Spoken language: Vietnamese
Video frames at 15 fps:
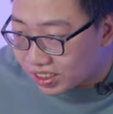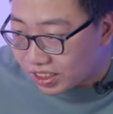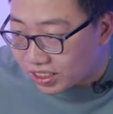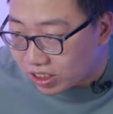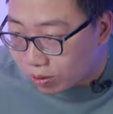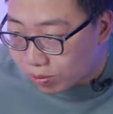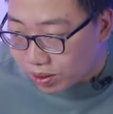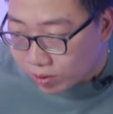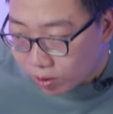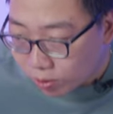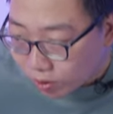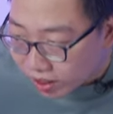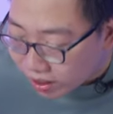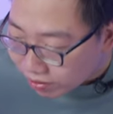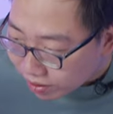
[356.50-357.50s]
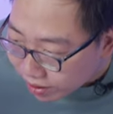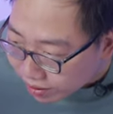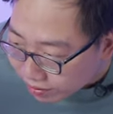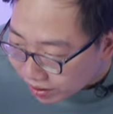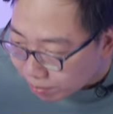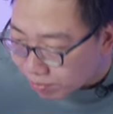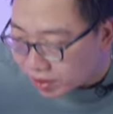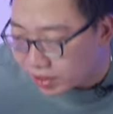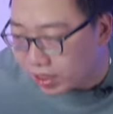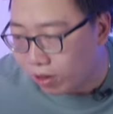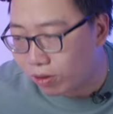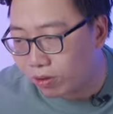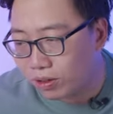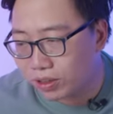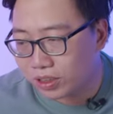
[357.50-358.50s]
trên 60 bắt đầu quay thì phải
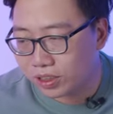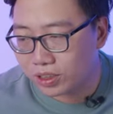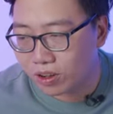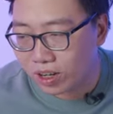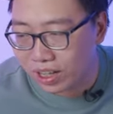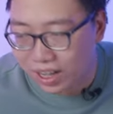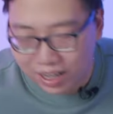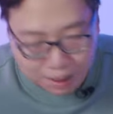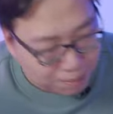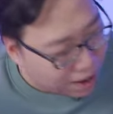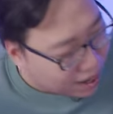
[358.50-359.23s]
56 chứng tỏ là khá là